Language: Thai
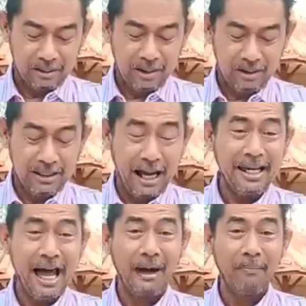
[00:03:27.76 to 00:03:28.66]
ซึ่งฉา
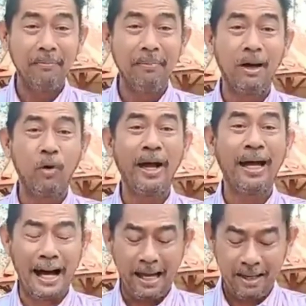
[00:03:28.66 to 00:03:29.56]
ยาเป็นเมืองกล้วย
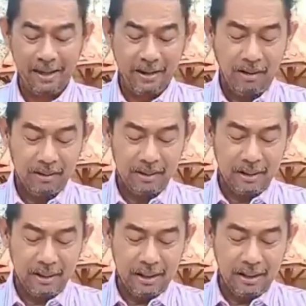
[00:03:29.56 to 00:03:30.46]
ไข่
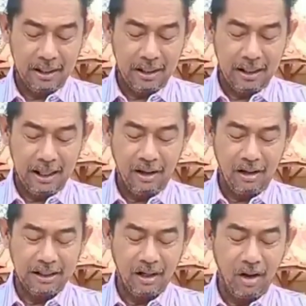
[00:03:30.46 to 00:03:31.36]
แล้วก็
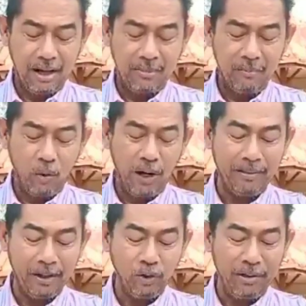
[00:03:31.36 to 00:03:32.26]
จะขอนำกล้วย
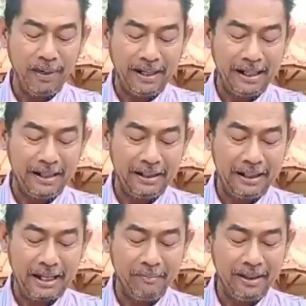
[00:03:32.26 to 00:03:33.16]
มาช่วยแผ่นดิน
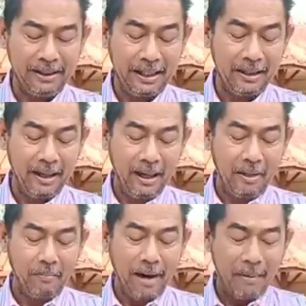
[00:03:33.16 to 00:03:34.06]
ในมิติ
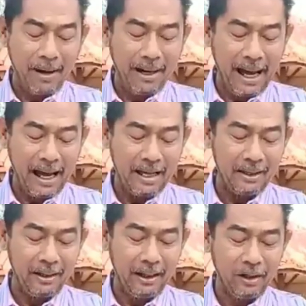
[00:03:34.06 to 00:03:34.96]
บามาน่า
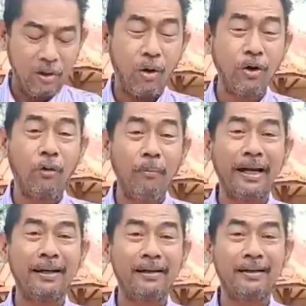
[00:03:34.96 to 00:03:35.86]
อีโคโนมิ
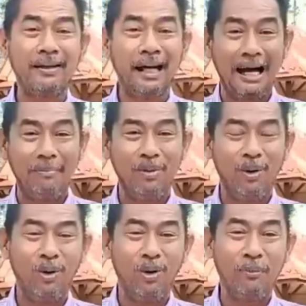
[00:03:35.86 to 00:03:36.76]
ก นะครับ
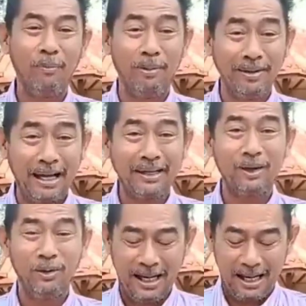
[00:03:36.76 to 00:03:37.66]
โอ้โห ก็พูดภาษาอังกฤ
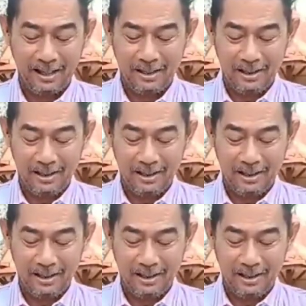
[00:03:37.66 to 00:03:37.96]
ษด้วยนะ